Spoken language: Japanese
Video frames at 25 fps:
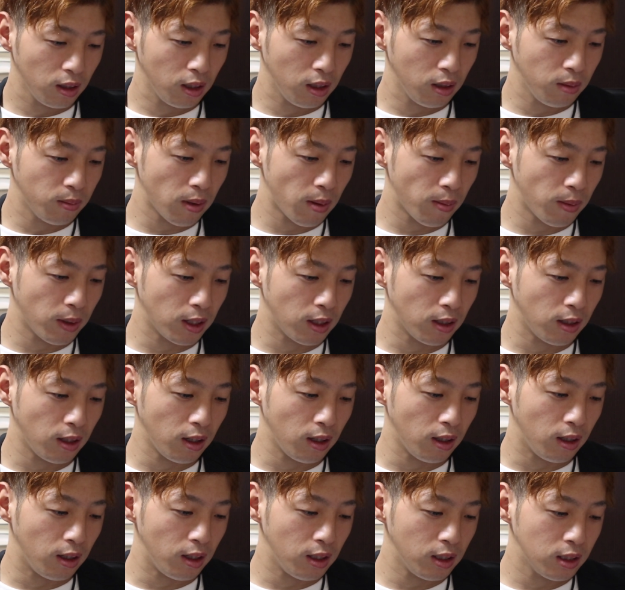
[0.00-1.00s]
今まで
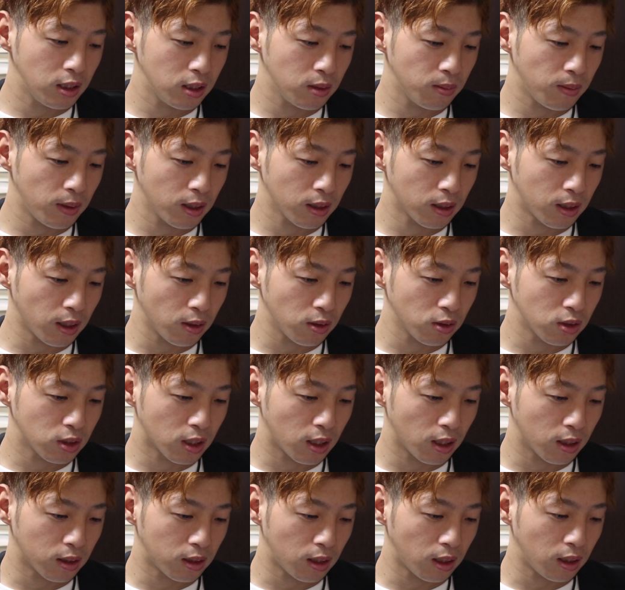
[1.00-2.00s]
で一番楽し
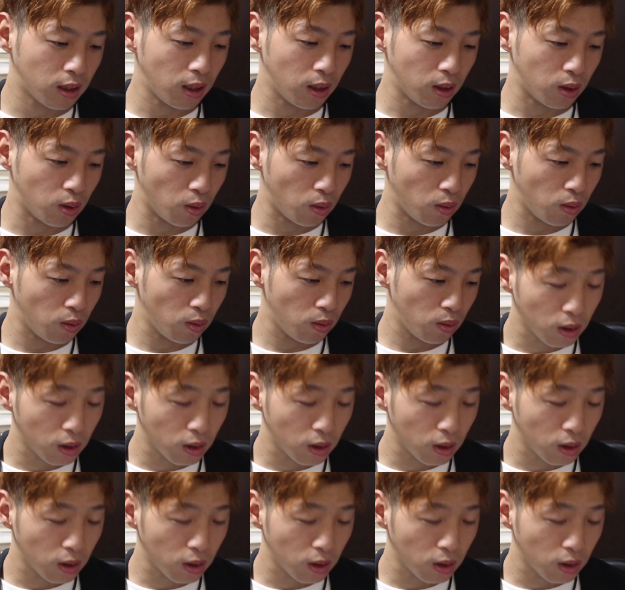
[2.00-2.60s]
かったデート